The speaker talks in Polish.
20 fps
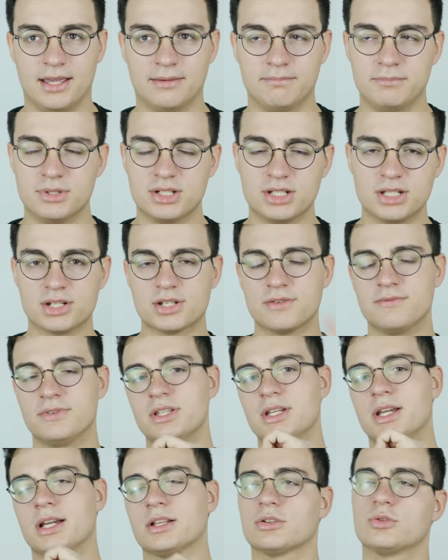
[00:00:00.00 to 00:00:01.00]
Myślę, że
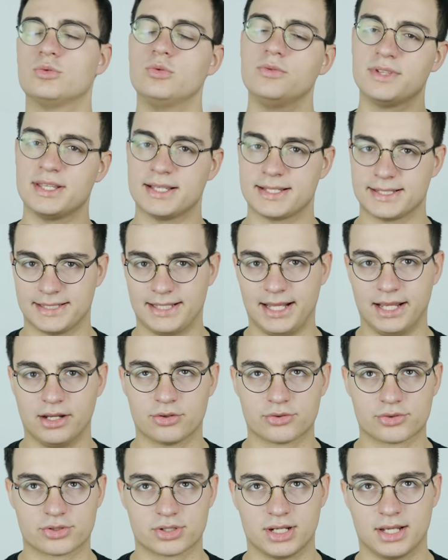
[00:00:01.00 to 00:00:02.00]
wynika to głównie z
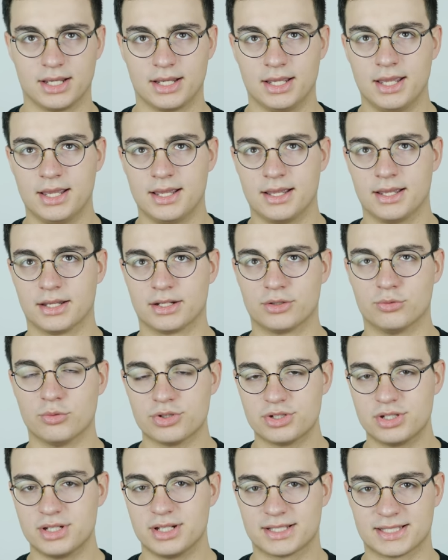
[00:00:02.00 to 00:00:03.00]
tego, że
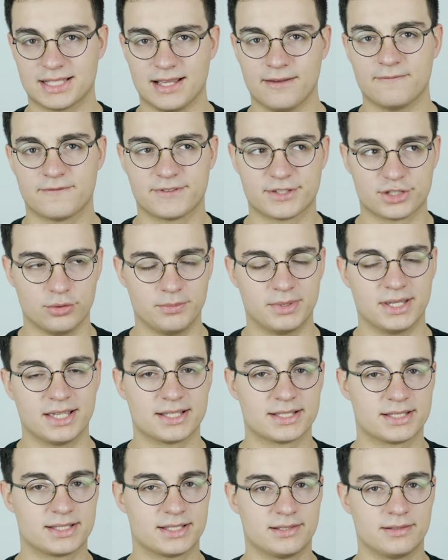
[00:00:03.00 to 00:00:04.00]
głośnik sam w sobie
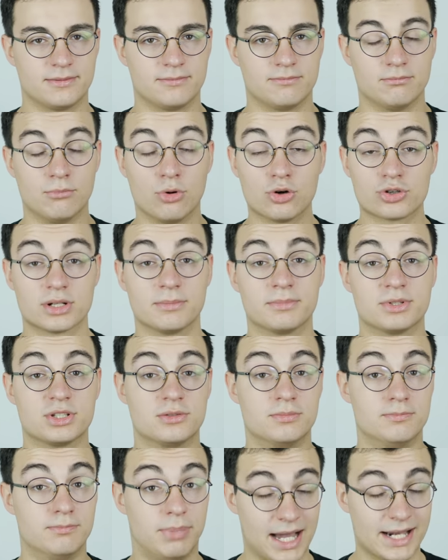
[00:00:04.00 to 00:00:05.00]
jest może być
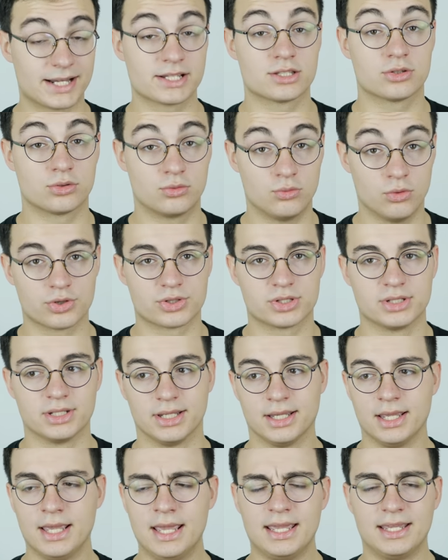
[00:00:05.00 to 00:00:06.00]
bardzo
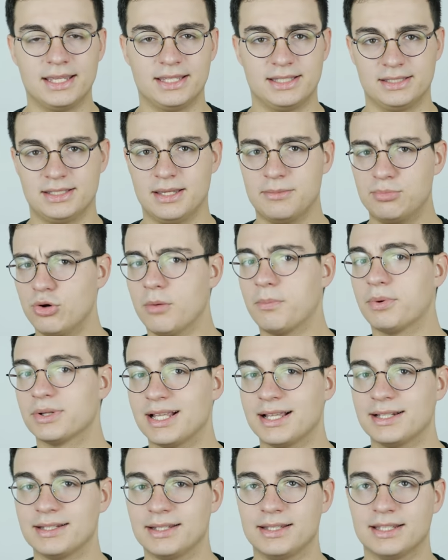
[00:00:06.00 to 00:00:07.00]
głośny i nie było
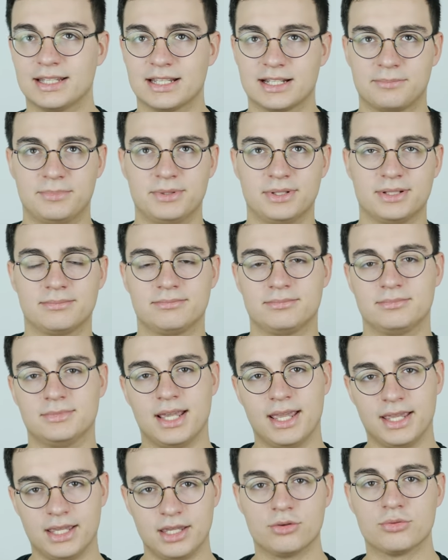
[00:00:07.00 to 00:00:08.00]
podane jakby na
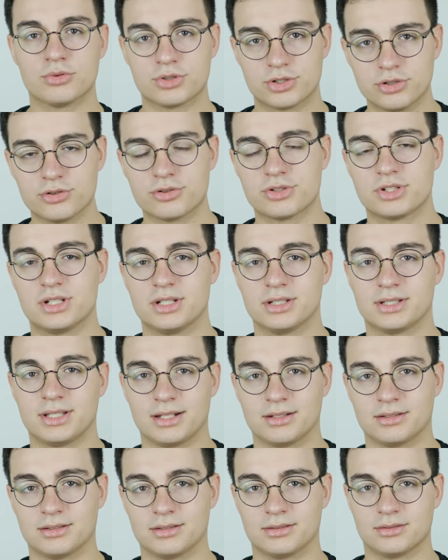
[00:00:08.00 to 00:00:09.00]
jakiej głośności
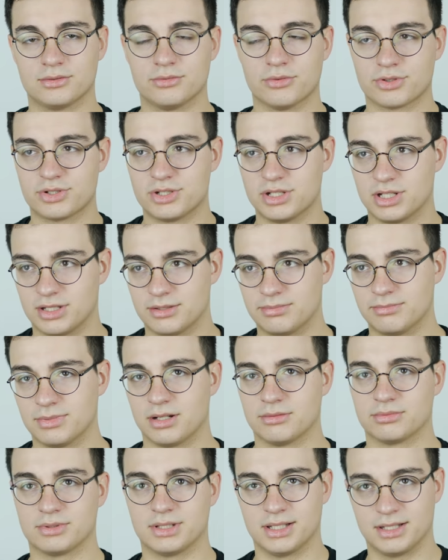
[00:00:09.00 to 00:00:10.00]
ten głośnik
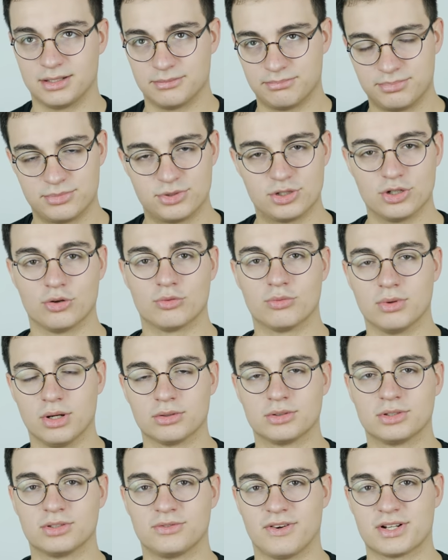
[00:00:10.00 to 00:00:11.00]
miał te ciągłe
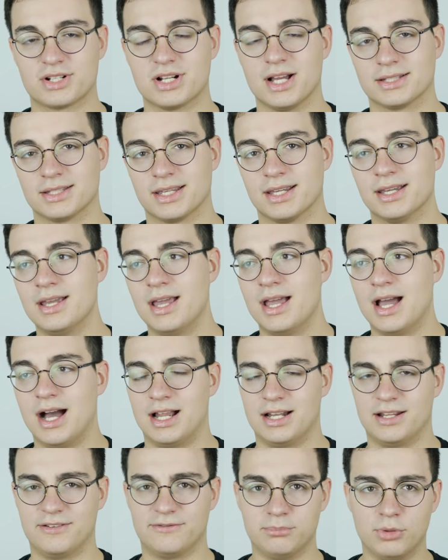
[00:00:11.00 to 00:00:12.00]
odtwarzanie,
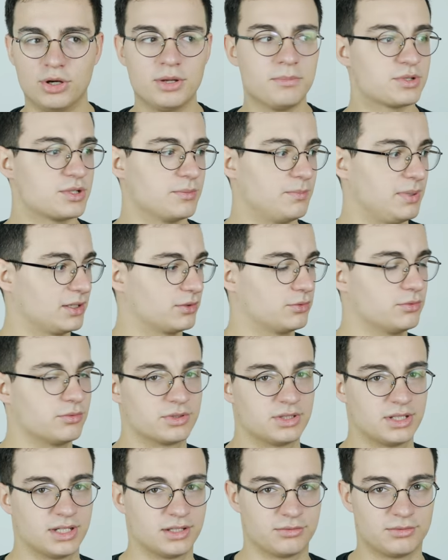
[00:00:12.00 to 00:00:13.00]
ale w moim przypadku,
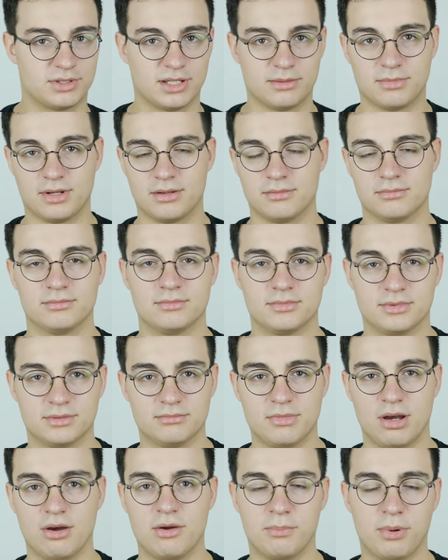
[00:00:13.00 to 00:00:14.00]
gdzie ja tutaj mam
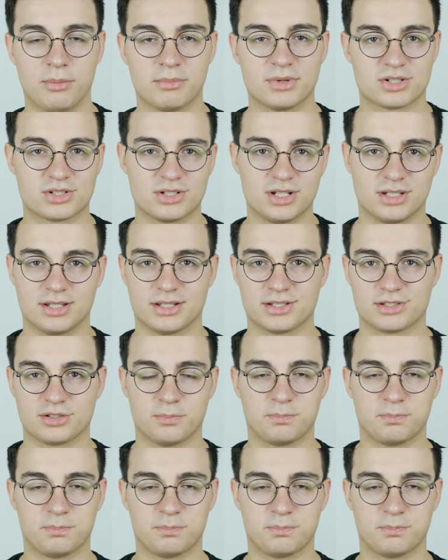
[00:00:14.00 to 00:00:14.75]
małe pomieszczenie, jest to